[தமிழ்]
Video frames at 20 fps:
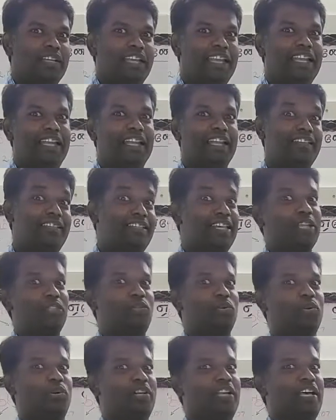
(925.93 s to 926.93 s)
இல்லைன்னா
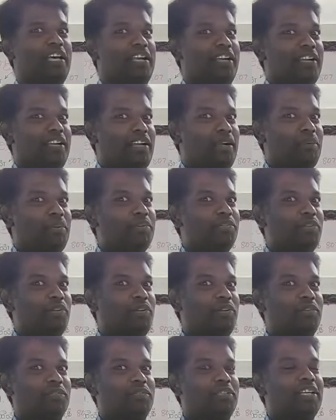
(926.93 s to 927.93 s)
சேர்த்து கொண்டார் அப்படின்னு
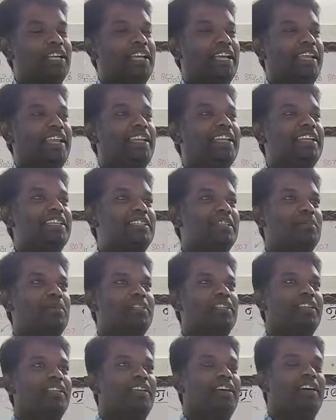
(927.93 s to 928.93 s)
சொல்லணும் இங்கிலீஷில்
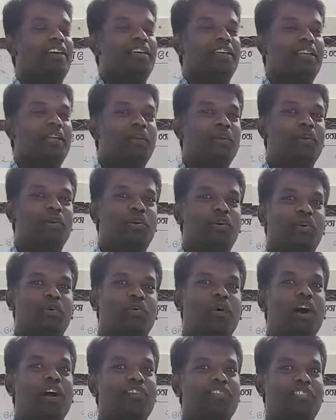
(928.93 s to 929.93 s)
பார்த்தீங்கன்னா ஏனோக்கு
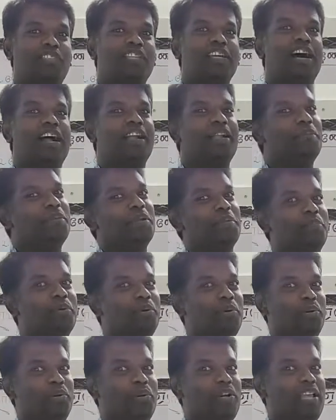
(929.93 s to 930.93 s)
வாக் வித் காட் அப்படின்னு
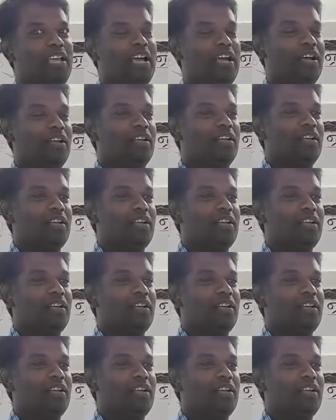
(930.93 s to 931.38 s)
போட்டிருக்கோம் இல்லையா